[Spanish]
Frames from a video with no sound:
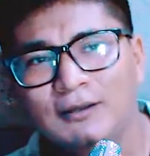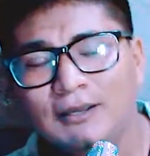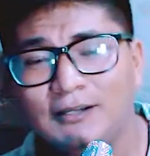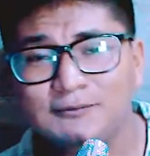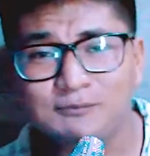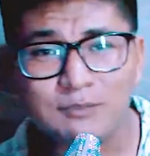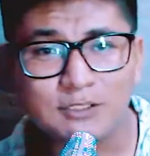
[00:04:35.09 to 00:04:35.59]

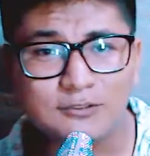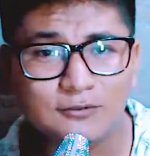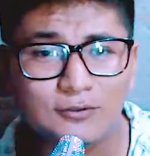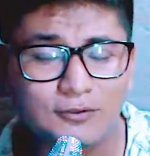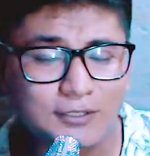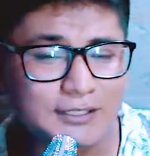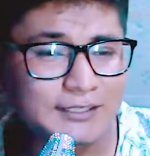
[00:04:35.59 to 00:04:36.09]
Eres misio,
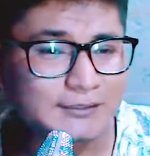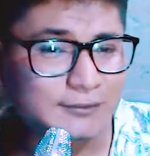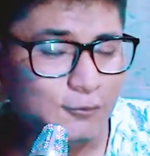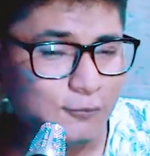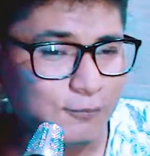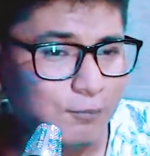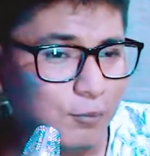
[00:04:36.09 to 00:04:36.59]
no tienes
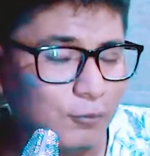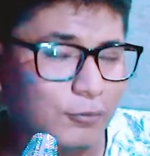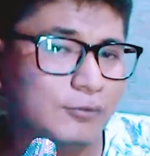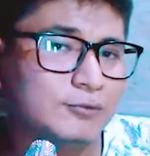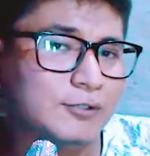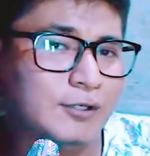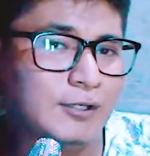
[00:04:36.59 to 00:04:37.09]
ni un
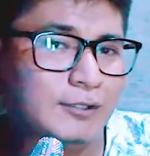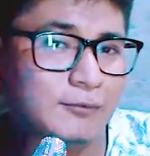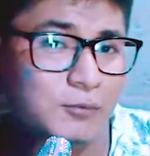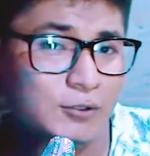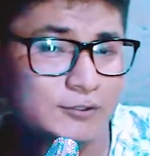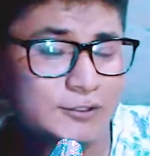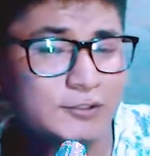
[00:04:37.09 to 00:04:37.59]
puto sol en tu
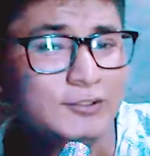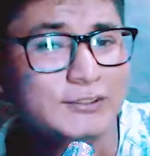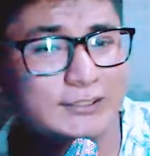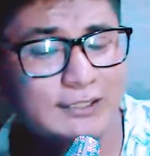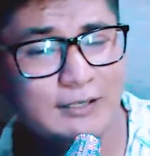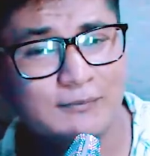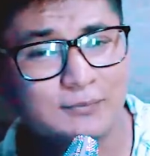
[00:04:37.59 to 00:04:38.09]
bolsillo. En
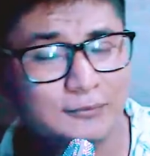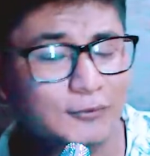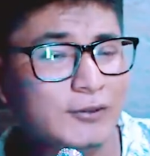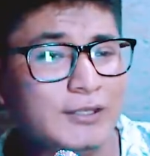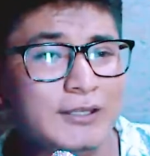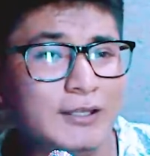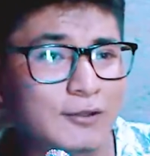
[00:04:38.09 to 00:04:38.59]
ese tiempo no
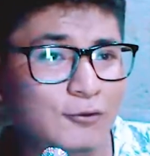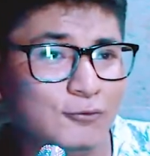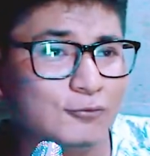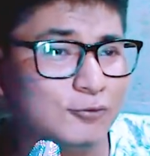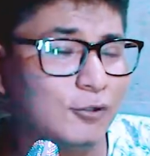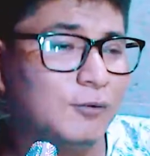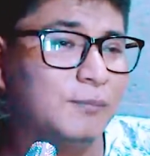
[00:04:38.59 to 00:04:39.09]
tenía ni
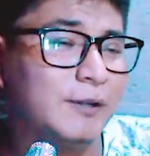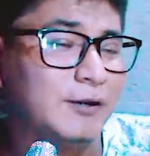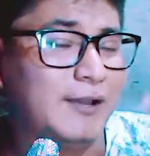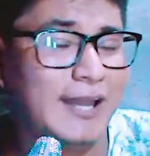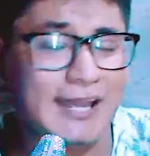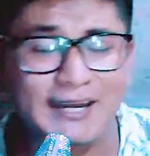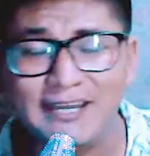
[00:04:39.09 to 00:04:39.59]
un sol,
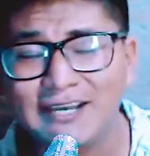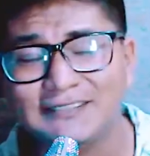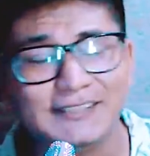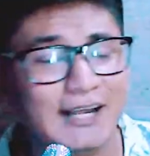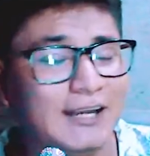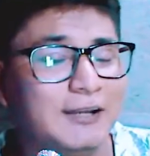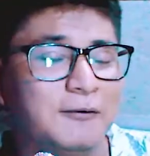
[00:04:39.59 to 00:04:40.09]
pero quería
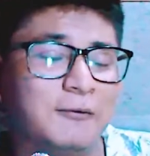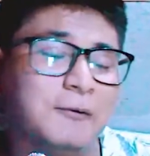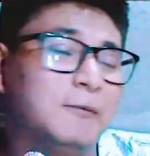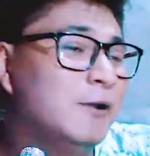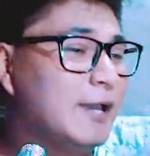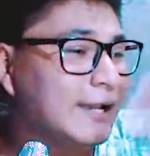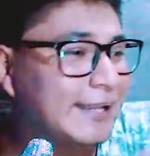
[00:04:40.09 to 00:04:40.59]
salir, huevón.